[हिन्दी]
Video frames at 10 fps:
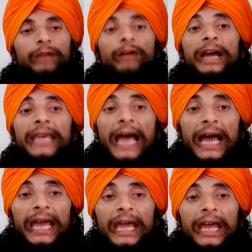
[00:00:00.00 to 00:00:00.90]
वह क्या
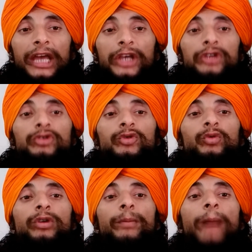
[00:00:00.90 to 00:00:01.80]
है
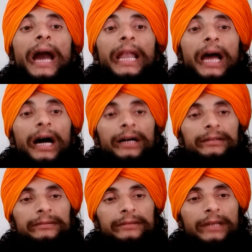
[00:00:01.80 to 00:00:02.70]
सुख पाना
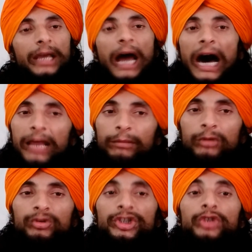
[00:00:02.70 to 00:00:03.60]
हर
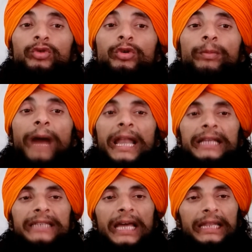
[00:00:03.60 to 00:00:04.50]
मनुष्य सुख पाना
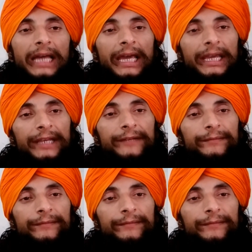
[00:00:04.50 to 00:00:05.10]
चाहता है